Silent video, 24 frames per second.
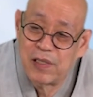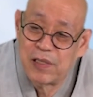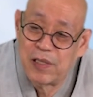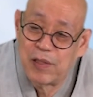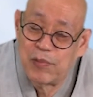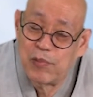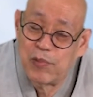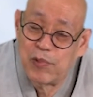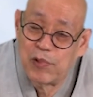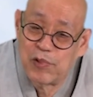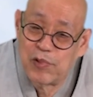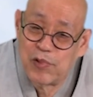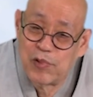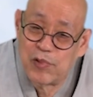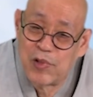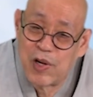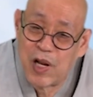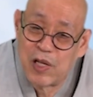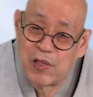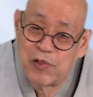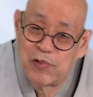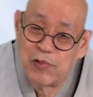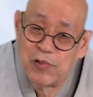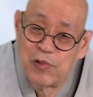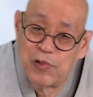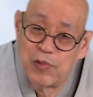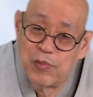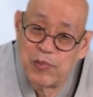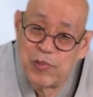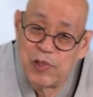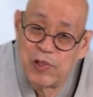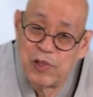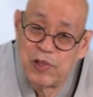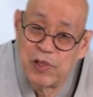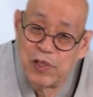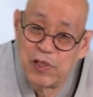선물도 놔주고
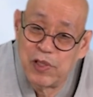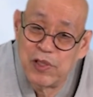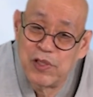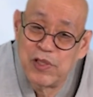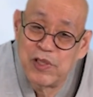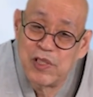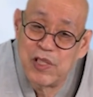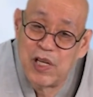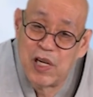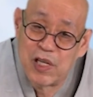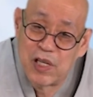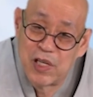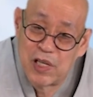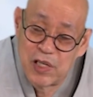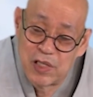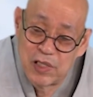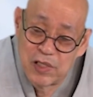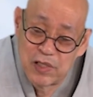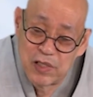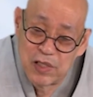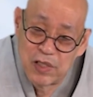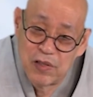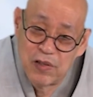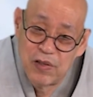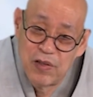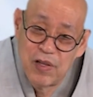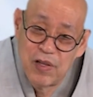뭐 이런 이야기를 했어요.